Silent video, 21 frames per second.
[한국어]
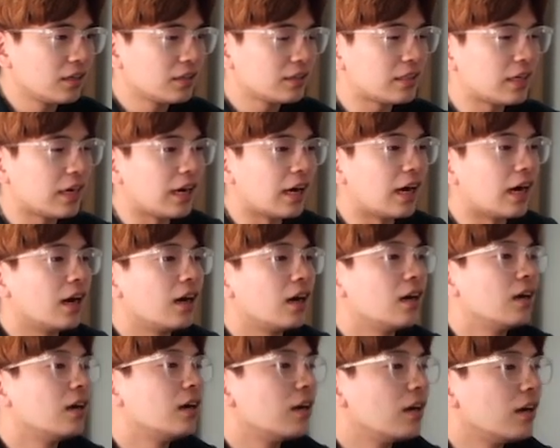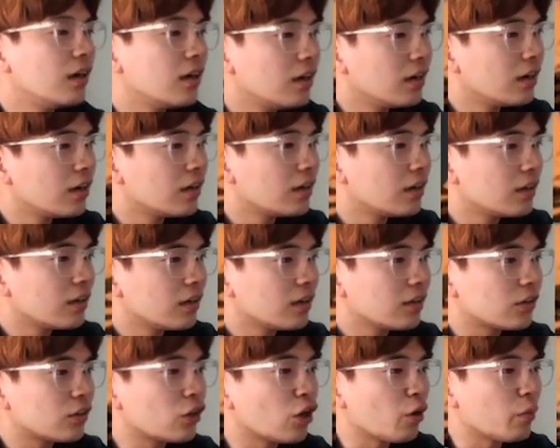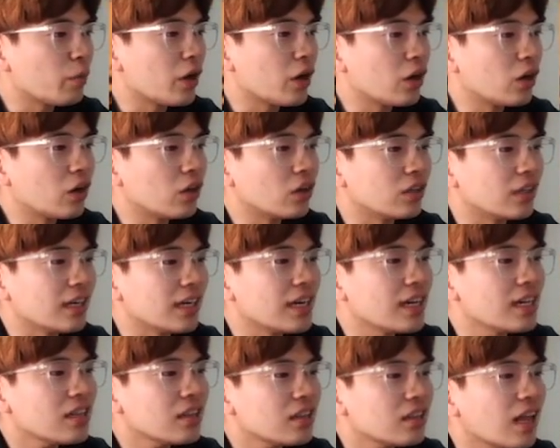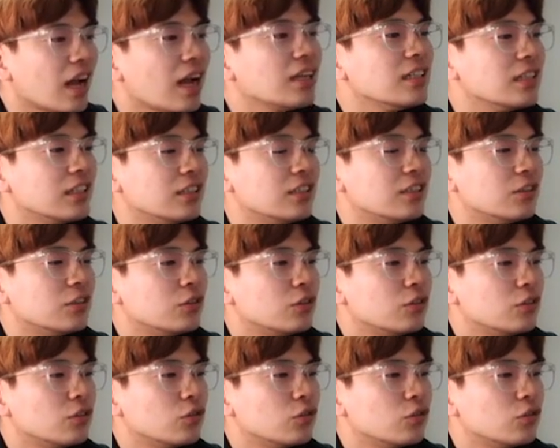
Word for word: 자, 그러면 일단은